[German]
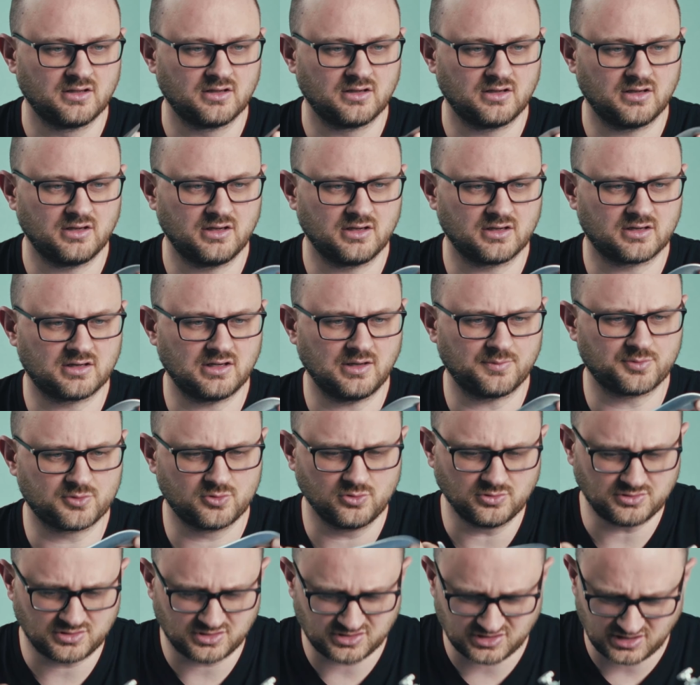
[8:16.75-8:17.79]
Äh, klappt
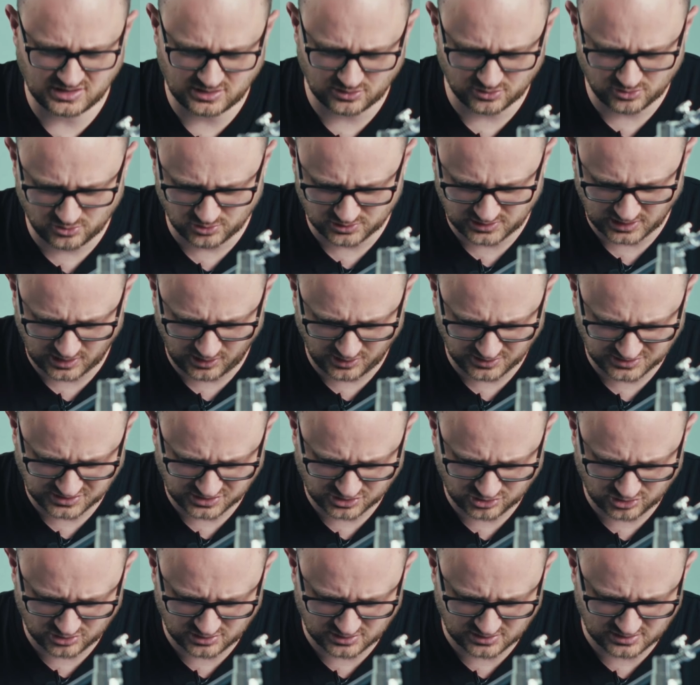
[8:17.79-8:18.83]
gut, sieht auch gut aus,
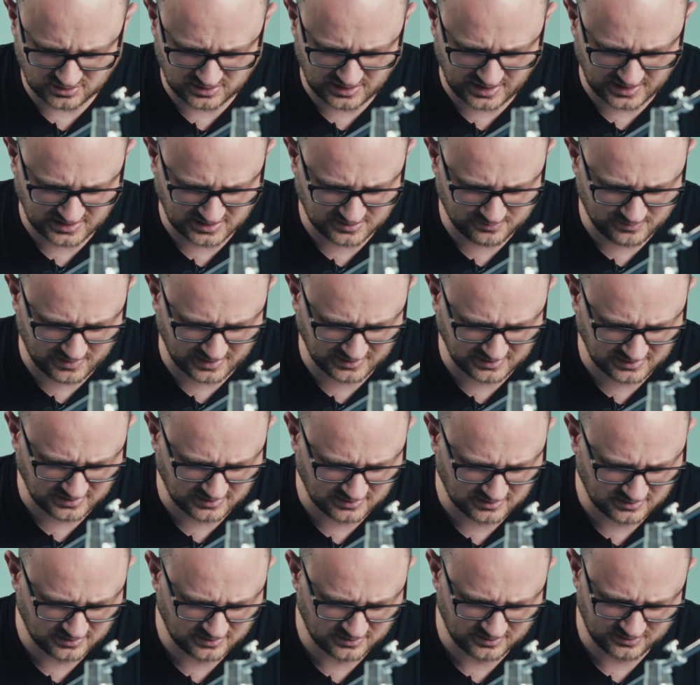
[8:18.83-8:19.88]
schön leicht
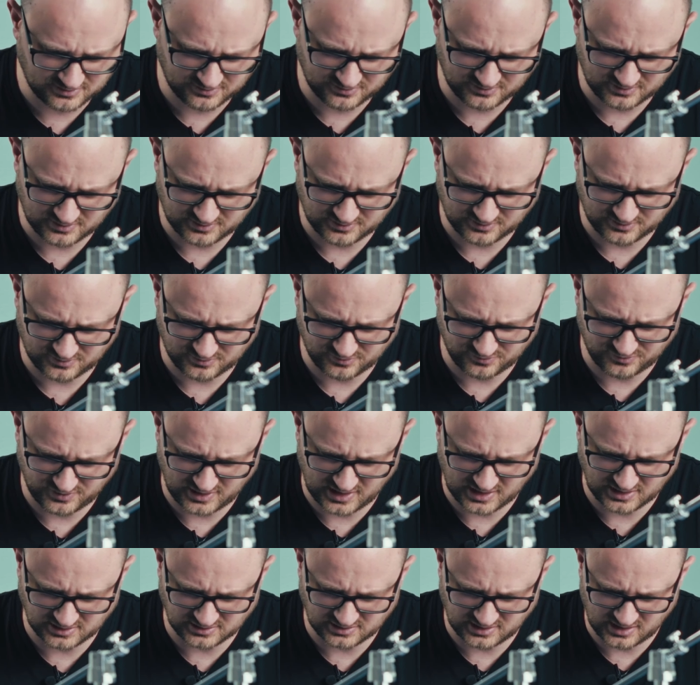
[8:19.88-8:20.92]
matt,
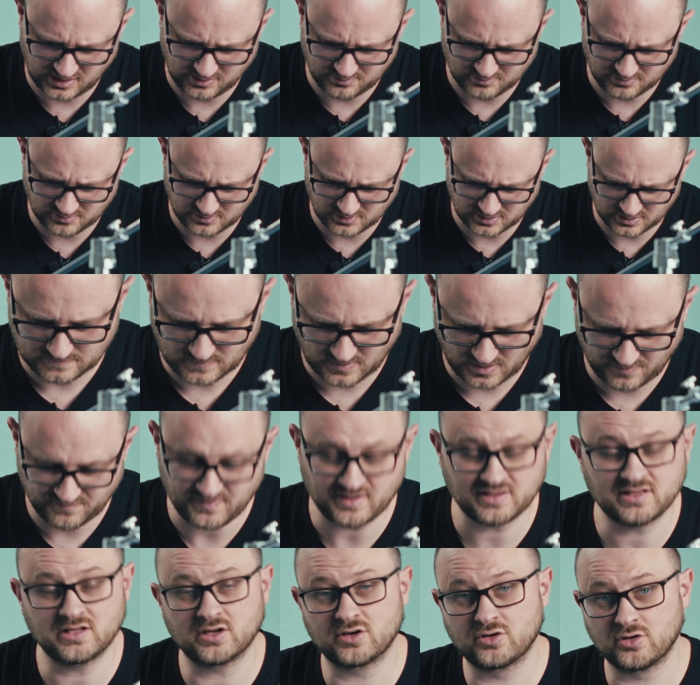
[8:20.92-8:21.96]
wegen dem,
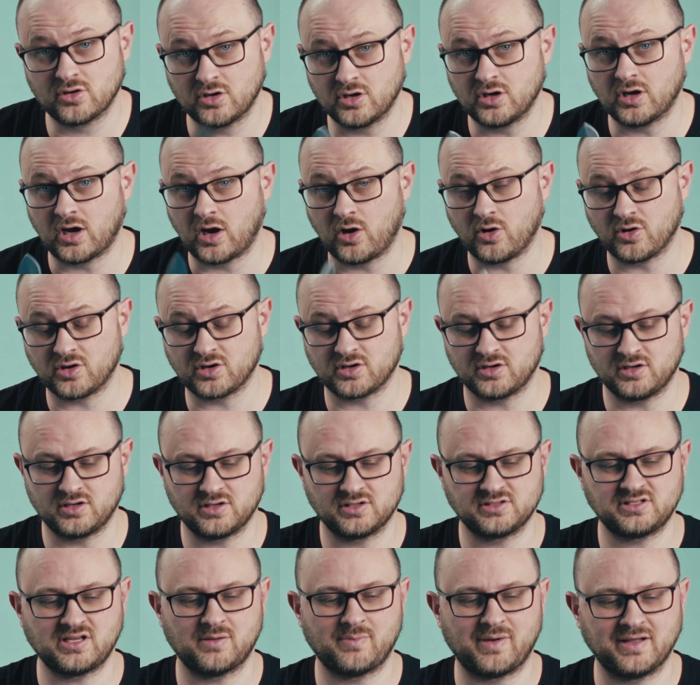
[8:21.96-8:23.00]
wegen der, äh, auch
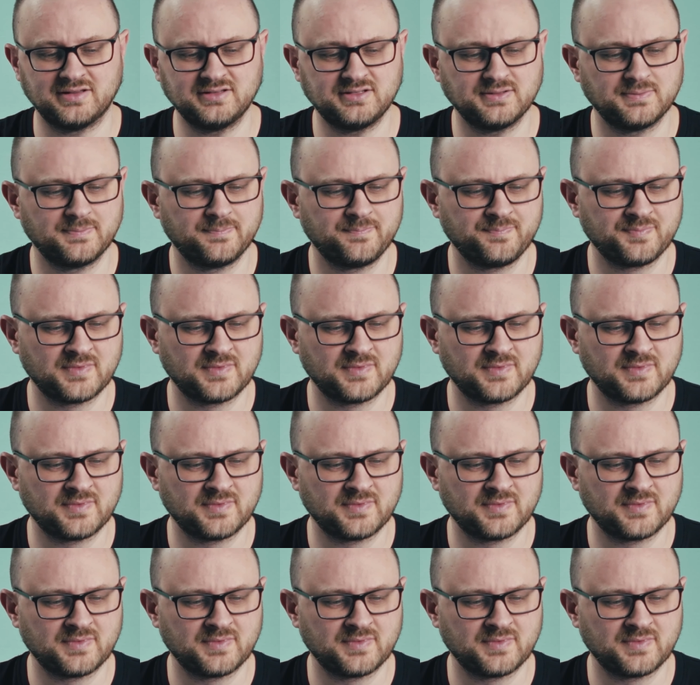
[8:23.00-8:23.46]
äh, Diamant.